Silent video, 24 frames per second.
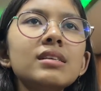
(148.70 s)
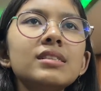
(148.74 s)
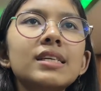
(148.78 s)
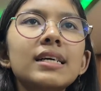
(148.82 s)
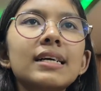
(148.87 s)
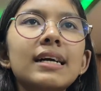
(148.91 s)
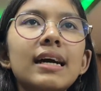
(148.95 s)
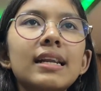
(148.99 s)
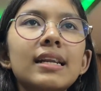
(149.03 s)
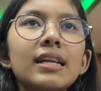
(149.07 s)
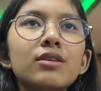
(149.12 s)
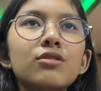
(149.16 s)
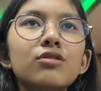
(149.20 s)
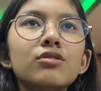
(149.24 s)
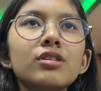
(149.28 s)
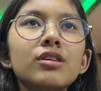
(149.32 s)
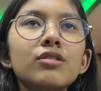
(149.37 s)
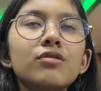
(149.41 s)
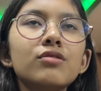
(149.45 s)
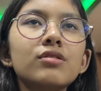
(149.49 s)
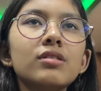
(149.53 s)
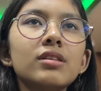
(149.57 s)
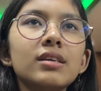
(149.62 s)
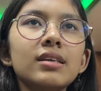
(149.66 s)
সে কান্না করতে
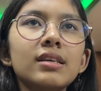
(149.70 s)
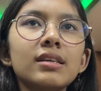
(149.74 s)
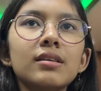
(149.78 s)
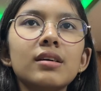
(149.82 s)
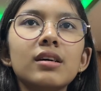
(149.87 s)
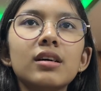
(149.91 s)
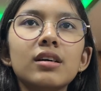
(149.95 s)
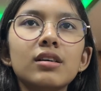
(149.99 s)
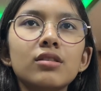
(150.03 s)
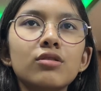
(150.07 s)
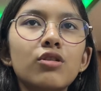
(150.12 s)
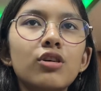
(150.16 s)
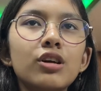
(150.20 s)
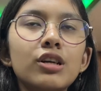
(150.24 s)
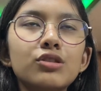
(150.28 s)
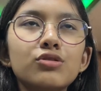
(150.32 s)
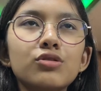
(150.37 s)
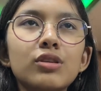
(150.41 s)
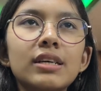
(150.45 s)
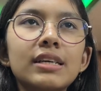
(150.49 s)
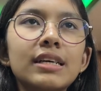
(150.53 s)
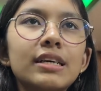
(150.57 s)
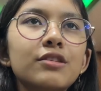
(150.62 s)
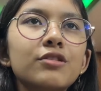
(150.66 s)
করতে ঘরে
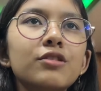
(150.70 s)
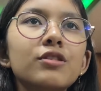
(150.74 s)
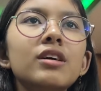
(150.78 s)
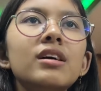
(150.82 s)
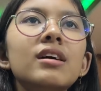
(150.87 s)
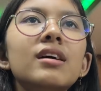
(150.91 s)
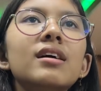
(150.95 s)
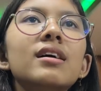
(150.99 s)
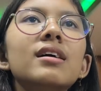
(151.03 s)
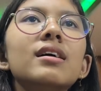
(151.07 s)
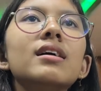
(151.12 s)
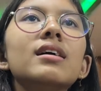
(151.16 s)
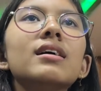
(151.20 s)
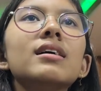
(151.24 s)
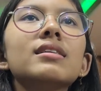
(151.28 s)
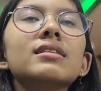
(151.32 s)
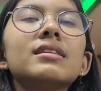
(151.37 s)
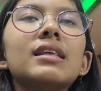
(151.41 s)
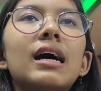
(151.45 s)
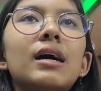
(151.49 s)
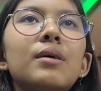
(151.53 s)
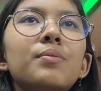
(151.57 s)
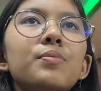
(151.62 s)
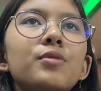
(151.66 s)
চলে গেল
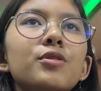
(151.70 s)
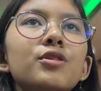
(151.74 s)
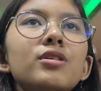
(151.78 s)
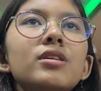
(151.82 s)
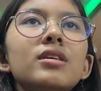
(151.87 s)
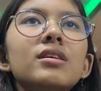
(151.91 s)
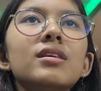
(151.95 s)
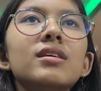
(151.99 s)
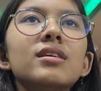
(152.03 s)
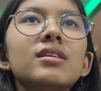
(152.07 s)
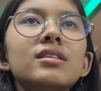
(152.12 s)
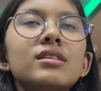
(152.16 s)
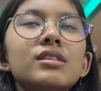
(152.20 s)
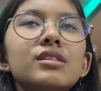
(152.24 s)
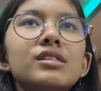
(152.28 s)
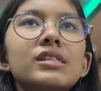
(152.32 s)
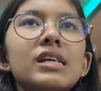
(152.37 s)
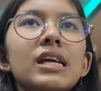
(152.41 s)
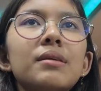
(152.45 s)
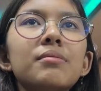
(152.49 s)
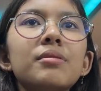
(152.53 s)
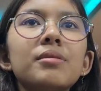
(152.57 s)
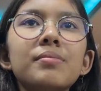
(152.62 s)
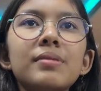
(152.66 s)
তারপর
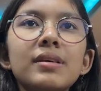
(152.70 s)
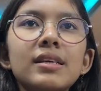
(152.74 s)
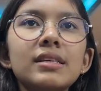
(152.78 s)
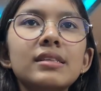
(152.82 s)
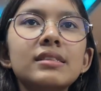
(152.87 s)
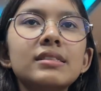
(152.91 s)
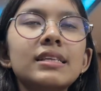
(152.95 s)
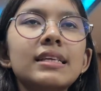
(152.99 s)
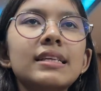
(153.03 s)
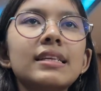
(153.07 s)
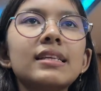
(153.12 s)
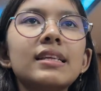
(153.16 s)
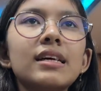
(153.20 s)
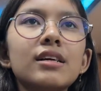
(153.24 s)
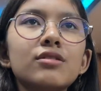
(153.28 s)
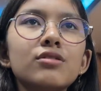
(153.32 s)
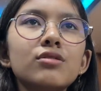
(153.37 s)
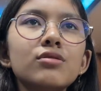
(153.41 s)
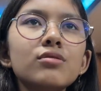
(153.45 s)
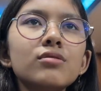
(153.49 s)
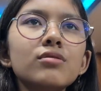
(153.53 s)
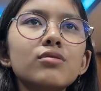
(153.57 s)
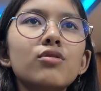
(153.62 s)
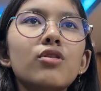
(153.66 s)
সে এভাবে যেতে
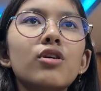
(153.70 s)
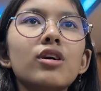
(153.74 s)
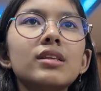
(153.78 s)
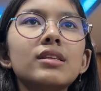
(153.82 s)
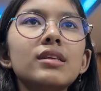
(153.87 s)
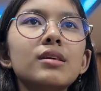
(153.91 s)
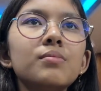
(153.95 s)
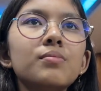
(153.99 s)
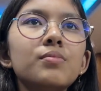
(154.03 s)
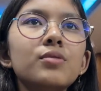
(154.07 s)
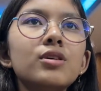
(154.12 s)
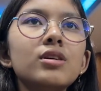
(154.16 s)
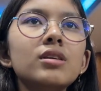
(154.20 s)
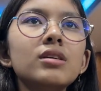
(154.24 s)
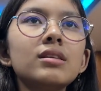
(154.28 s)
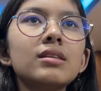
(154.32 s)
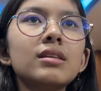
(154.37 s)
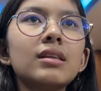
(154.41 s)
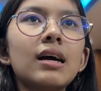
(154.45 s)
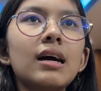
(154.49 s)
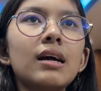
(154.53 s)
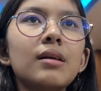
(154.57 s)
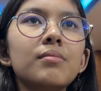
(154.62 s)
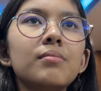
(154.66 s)
থাকলো কয়েকদিন পর
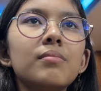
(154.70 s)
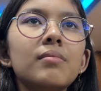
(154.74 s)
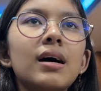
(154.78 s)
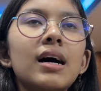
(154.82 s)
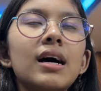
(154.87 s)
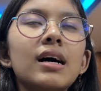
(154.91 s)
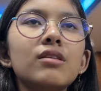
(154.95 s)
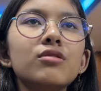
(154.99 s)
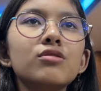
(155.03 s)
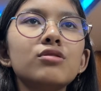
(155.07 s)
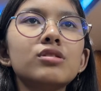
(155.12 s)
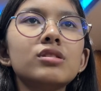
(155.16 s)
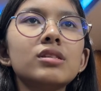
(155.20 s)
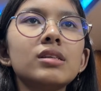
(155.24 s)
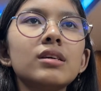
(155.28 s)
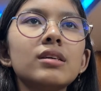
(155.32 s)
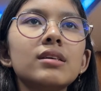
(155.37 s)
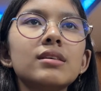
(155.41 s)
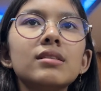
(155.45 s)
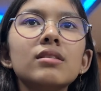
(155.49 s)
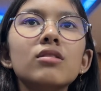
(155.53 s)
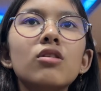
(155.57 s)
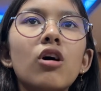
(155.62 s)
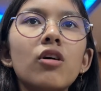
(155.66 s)
তার মা হচ্ছে
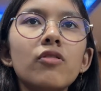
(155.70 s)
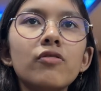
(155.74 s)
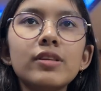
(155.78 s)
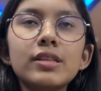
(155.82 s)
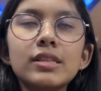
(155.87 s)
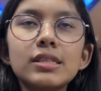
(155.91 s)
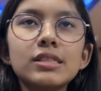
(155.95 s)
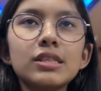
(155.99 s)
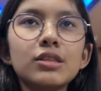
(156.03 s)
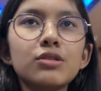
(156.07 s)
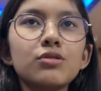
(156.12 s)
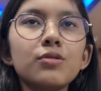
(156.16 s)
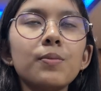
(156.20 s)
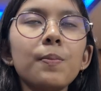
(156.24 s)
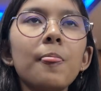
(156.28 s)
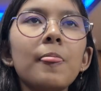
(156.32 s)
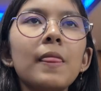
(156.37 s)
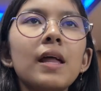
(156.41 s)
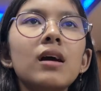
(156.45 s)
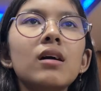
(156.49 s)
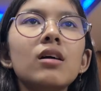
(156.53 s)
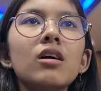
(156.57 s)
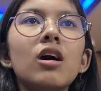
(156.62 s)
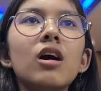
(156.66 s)
অফিসে যেত
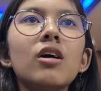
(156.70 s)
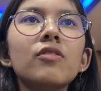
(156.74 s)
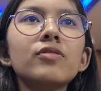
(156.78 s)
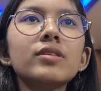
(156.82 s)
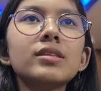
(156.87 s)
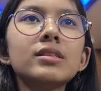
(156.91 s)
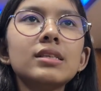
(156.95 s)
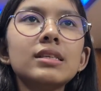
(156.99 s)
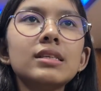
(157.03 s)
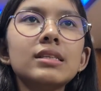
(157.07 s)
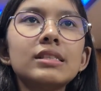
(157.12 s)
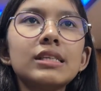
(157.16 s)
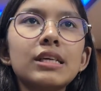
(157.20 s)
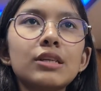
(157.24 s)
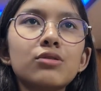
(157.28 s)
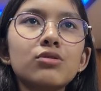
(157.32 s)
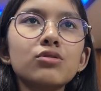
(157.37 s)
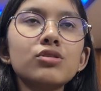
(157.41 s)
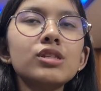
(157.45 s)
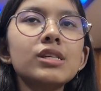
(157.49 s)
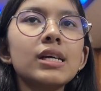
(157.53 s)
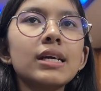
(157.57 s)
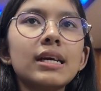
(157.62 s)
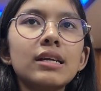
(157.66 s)
অফিসে যেত
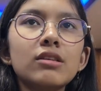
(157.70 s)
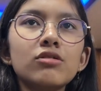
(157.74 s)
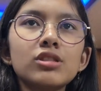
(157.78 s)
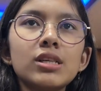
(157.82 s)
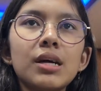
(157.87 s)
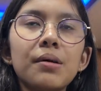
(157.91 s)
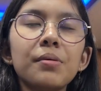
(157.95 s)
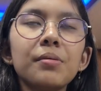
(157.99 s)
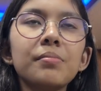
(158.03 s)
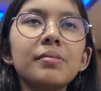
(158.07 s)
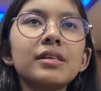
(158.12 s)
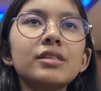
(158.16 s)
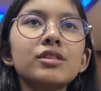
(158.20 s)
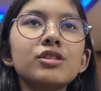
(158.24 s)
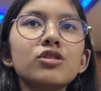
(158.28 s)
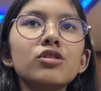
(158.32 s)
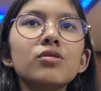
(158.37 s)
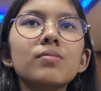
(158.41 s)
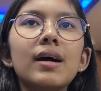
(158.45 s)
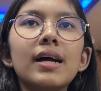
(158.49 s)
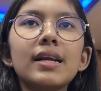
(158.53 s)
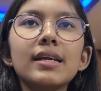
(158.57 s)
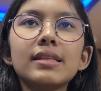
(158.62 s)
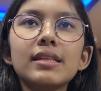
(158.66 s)
সেখানেও স্বাভাবিক ছিল
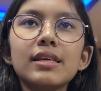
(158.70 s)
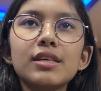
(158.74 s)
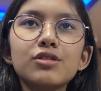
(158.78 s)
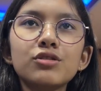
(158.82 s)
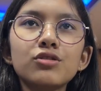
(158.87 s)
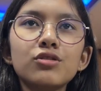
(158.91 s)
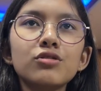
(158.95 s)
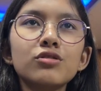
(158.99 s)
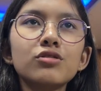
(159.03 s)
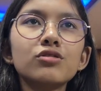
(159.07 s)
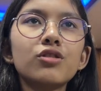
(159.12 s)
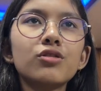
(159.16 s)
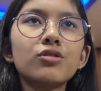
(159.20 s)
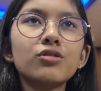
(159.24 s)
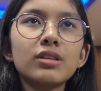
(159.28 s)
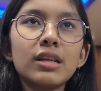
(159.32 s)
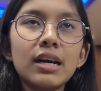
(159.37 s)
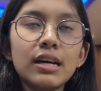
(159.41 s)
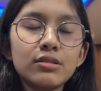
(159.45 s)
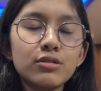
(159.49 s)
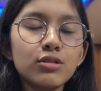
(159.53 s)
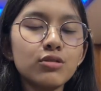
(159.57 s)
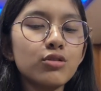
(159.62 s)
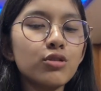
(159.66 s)
বাড়িতে আসতো যখন
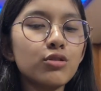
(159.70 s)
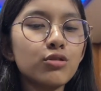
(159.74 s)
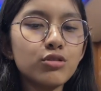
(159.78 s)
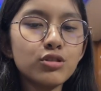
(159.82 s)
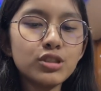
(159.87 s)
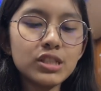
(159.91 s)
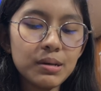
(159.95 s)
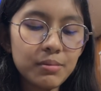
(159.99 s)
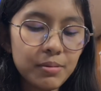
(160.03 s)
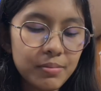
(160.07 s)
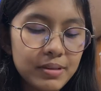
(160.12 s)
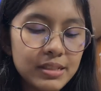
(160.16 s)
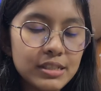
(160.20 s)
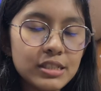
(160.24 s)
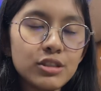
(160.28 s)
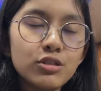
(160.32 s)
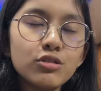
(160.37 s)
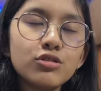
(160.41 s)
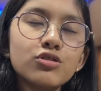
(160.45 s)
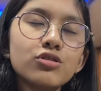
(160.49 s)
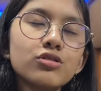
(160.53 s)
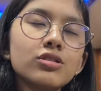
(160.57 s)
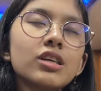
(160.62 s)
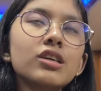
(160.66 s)
থাকতো তখনও স্বাভাবিক ছিল
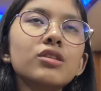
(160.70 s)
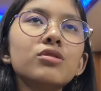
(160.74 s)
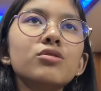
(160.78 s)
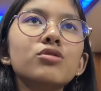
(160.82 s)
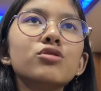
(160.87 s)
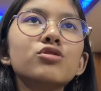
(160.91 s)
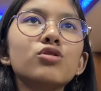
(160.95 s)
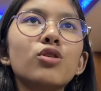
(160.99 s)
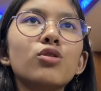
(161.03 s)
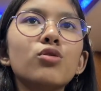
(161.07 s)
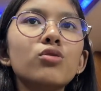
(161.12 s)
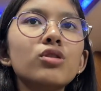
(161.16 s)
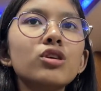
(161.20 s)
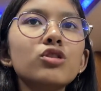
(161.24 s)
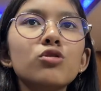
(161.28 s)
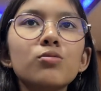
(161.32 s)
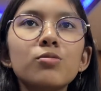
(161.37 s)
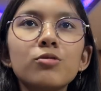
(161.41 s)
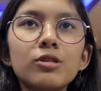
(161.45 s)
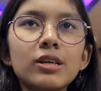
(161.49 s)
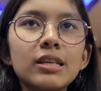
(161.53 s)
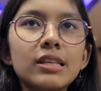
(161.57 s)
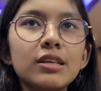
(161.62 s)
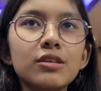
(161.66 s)
কিন্তু যখনই
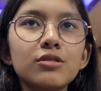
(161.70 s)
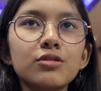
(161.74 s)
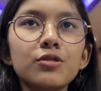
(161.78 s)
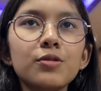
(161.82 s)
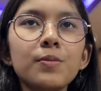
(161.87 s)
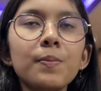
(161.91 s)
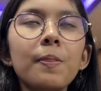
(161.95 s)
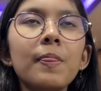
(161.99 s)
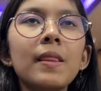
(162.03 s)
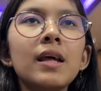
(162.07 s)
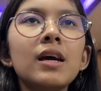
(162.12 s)
তপুকে দেখতো